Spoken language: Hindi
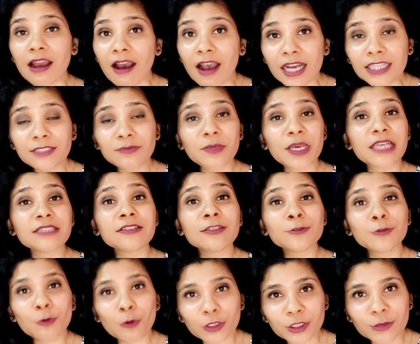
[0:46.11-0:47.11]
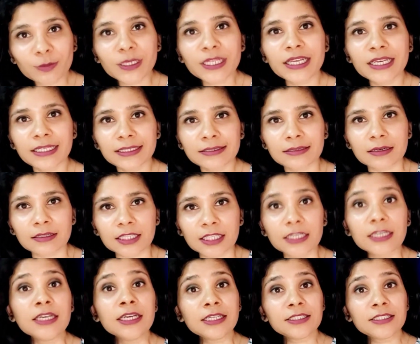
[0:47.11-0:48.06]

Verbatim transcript: आज मैं ऐसा सोच भी नहीं सकती